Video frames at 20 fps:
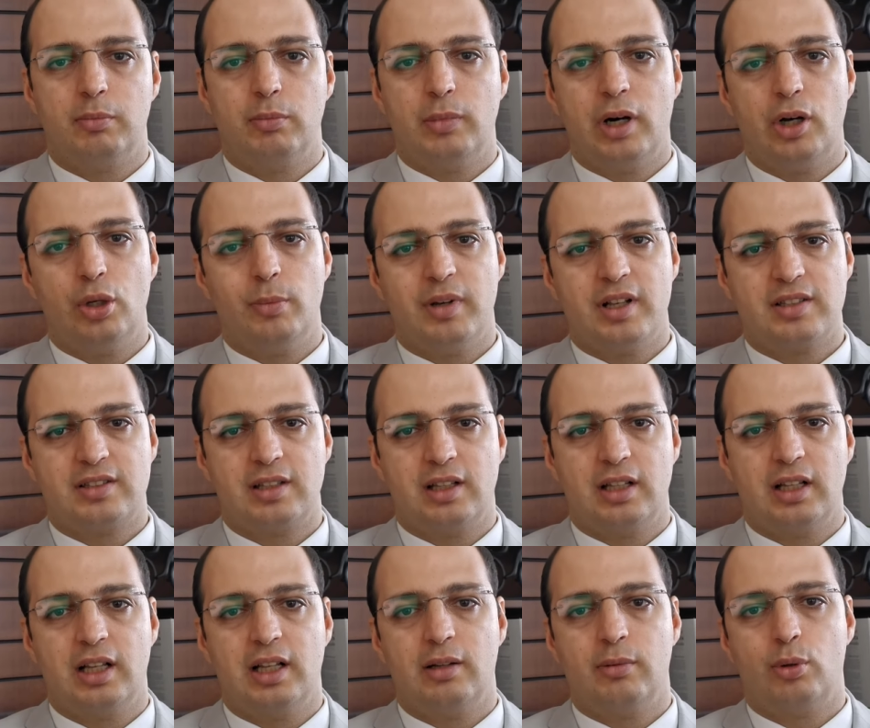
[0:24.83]
malum
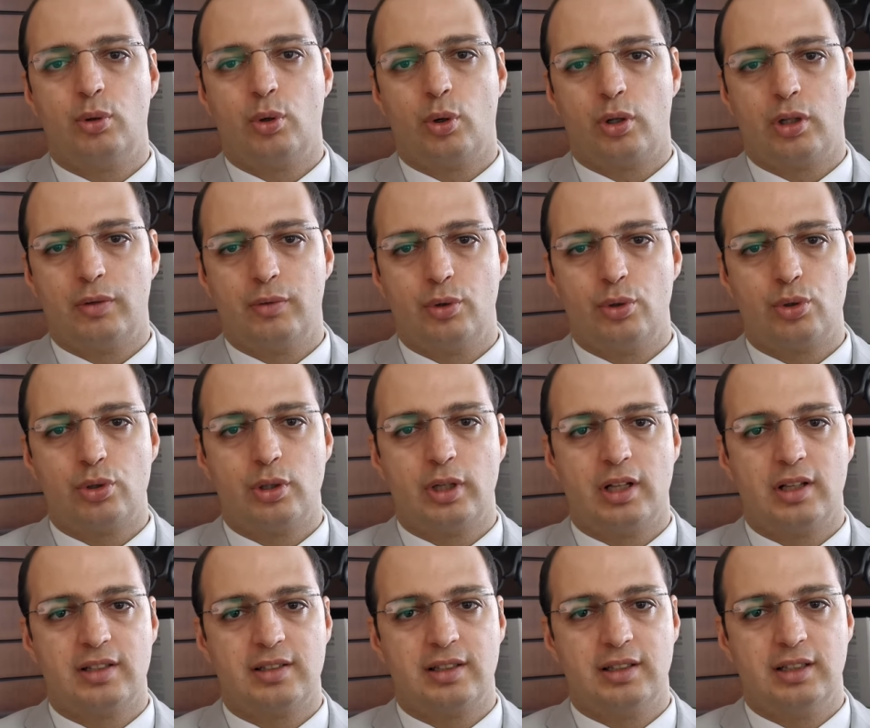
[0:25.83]
hastalığa, koronavirüs
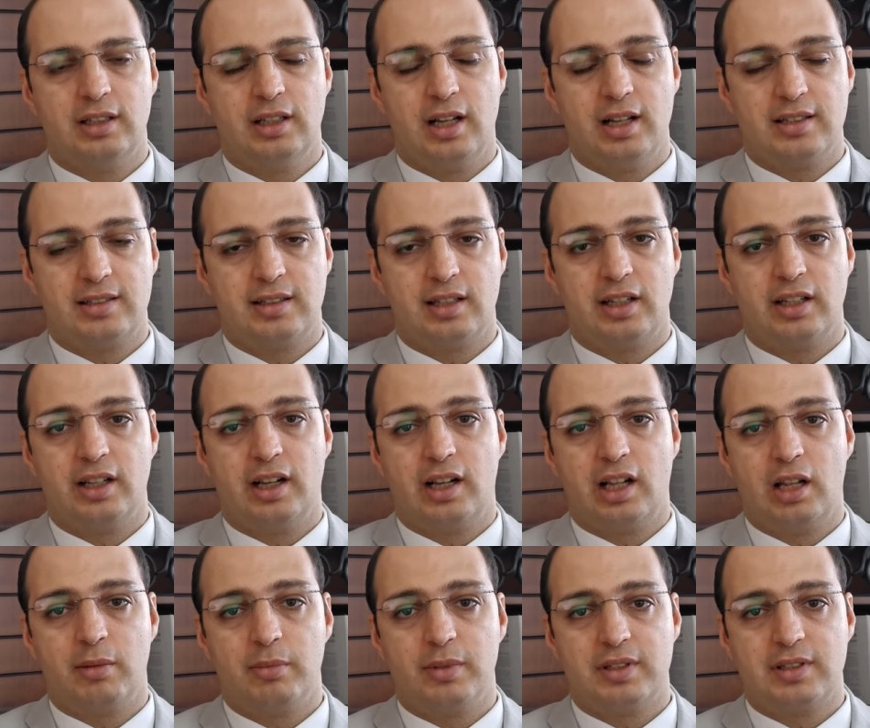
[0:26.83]
hastalığı hastalığına
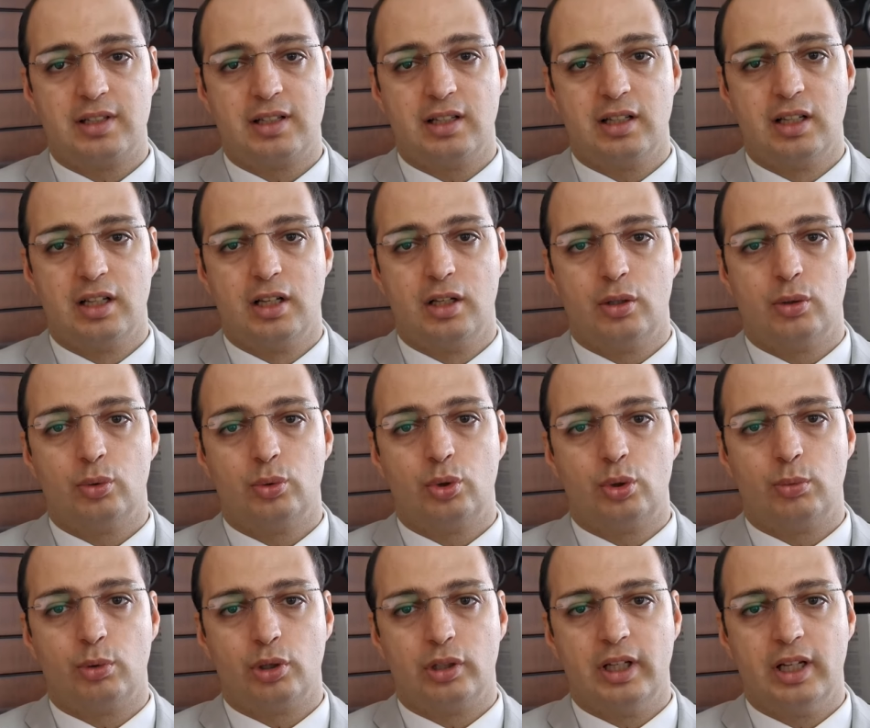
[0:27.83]
yakalanması
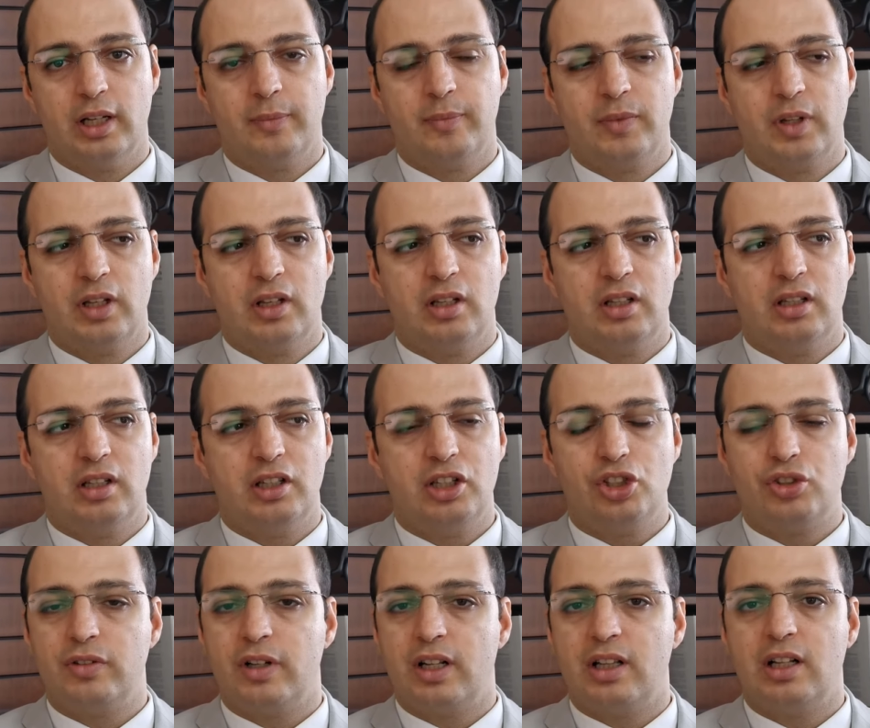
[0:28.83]
durumunda e,
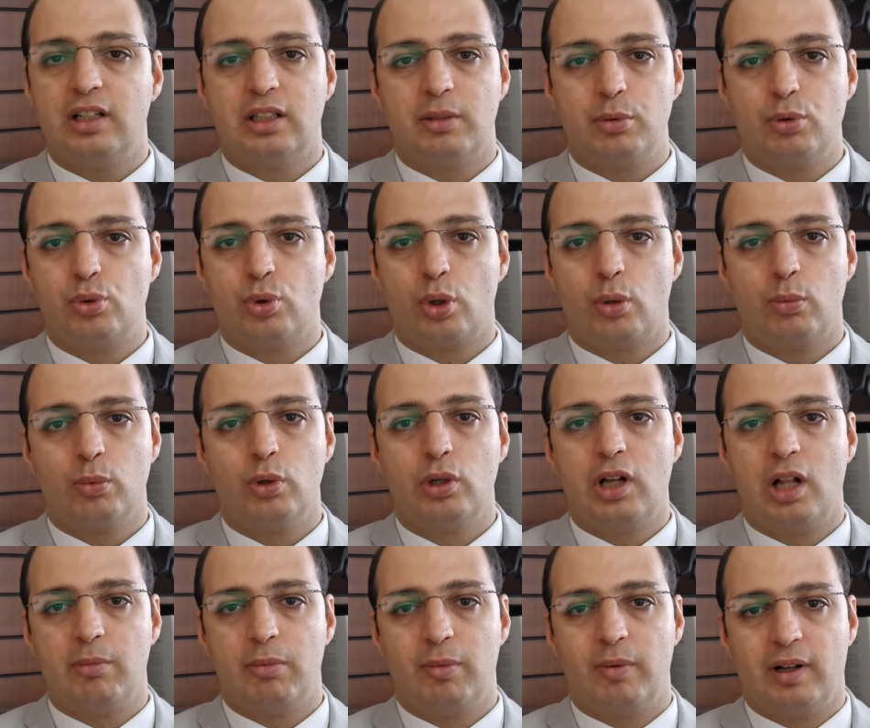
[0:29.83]
işveren artık bir sorumluluğu
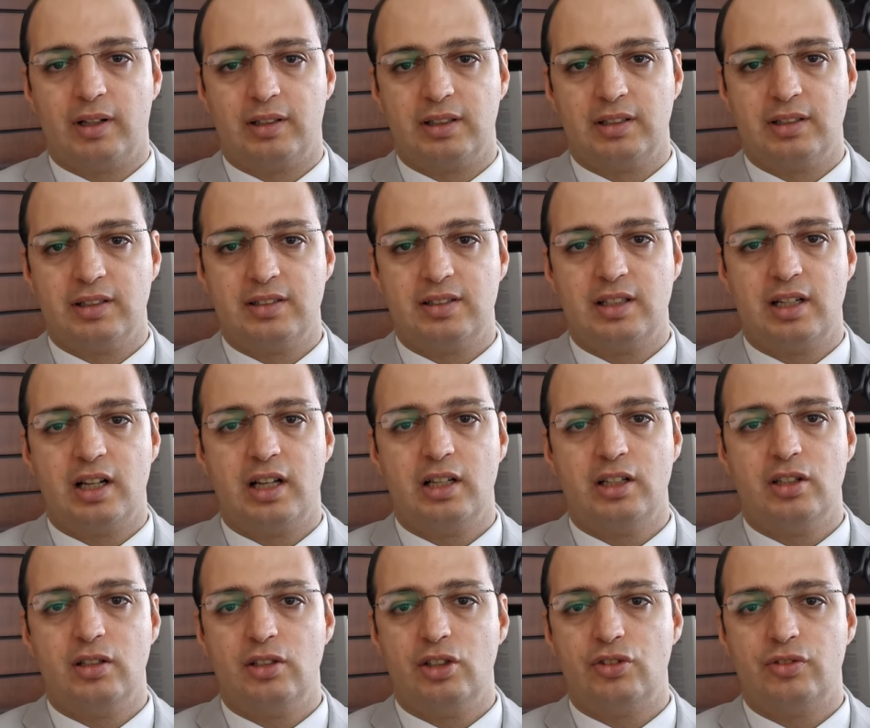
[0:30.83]
kalmamaktadır.
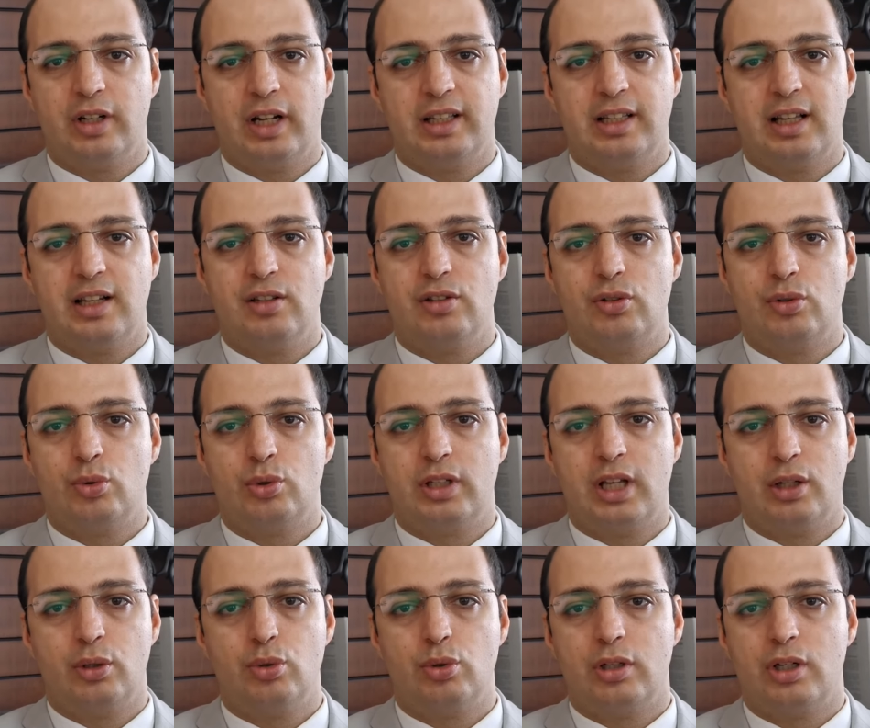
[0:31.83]
Zira işveren kendisi
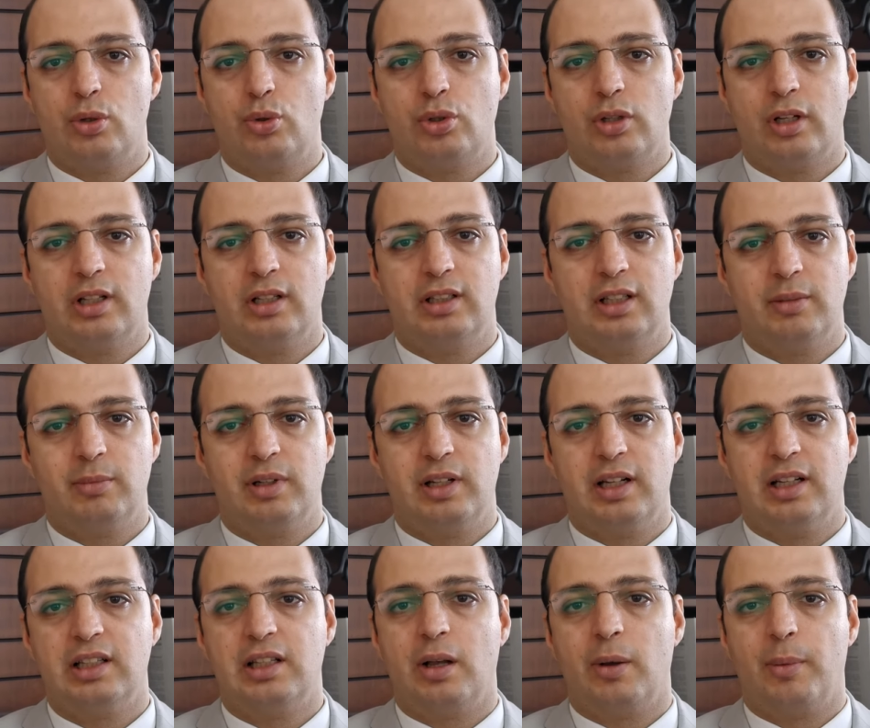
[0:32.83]
kendi üzerine düşen
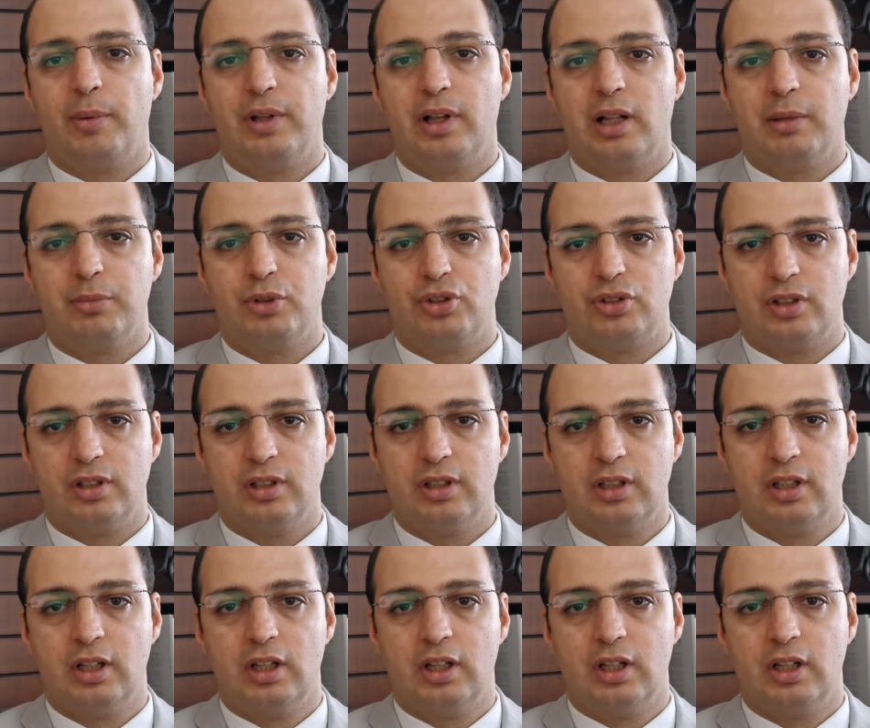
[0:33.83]
tedbirlerin tamamını almıştır.